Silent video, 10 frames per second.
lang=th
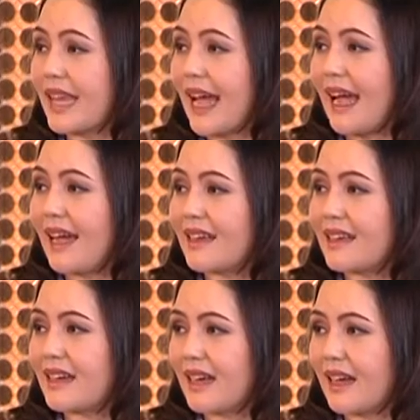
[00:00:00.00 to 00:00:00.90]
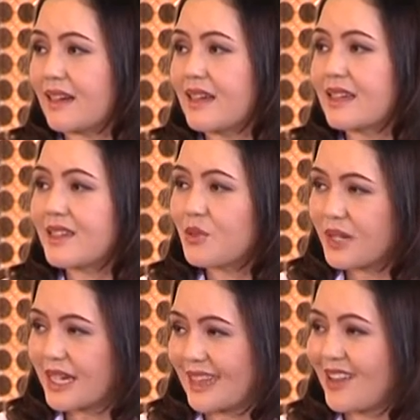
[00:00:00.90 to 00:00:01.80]
ตานะคะคืออยู่
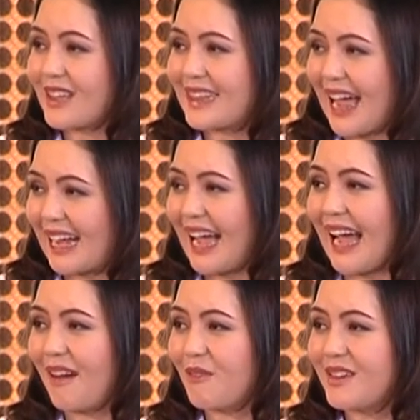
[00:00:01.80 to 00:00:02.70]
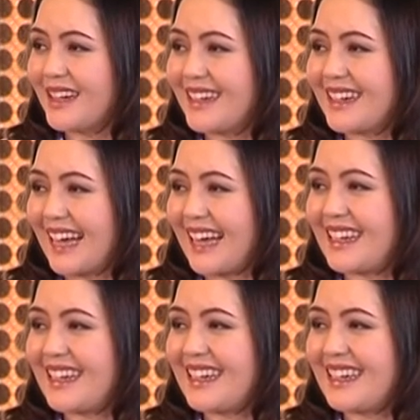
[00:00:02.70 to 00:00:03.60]
เหนือต่อตาขาวนะคะ
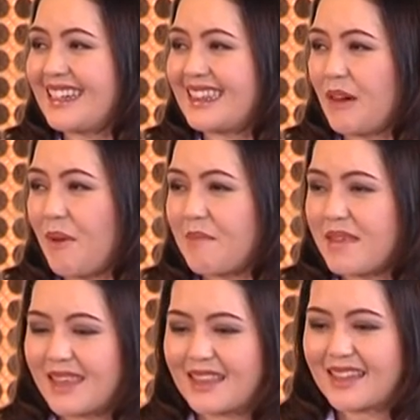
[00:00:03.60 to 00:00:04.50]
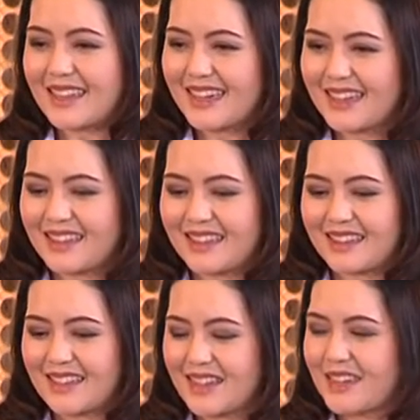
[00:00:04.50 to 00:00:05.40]
แต่ว่ามีเนื้อเยื่ออีก
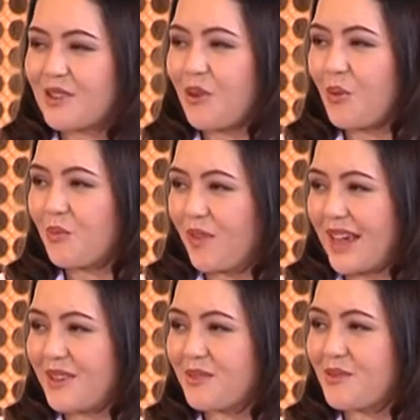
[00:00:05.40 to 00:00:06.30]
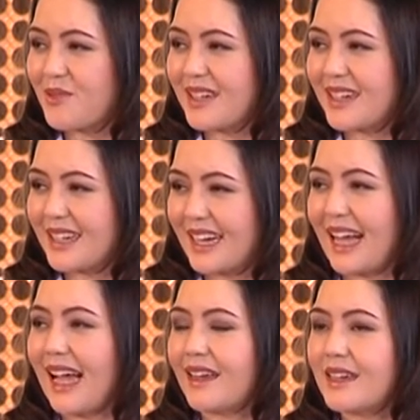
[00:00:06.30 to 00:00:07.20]
เนื้อเยื่อหนึ่งคลุมไว้อยู่นะ
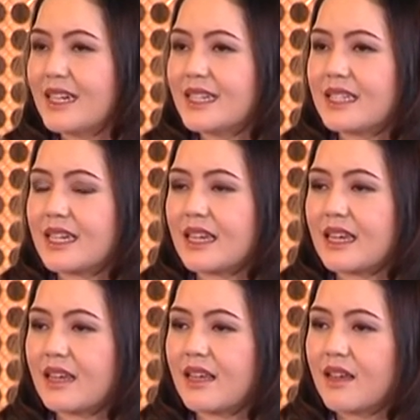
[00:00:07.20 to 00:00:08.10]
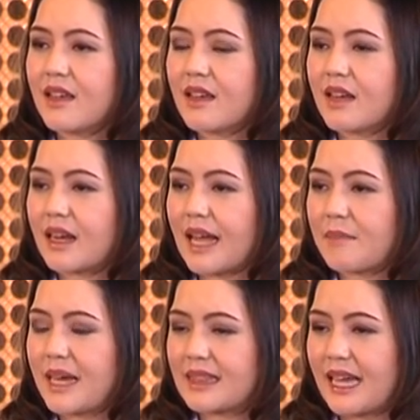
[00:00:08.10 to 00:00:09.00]
คะ ทีนี้การ
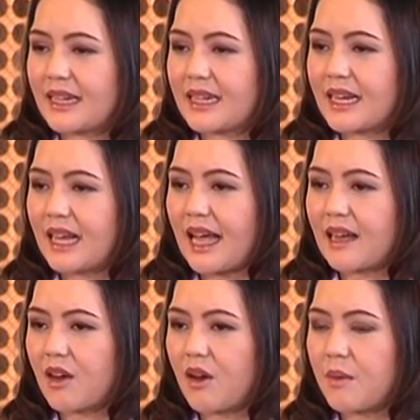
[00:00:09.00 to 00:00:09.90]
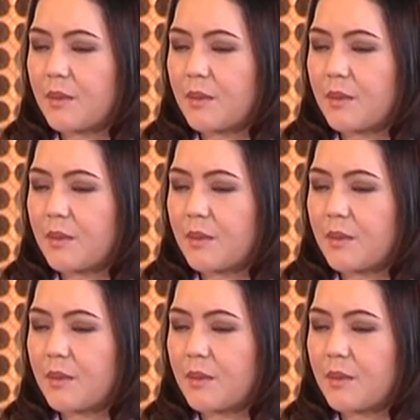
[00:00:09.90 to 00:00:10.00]
ผ่าตัดนี้นะคะก็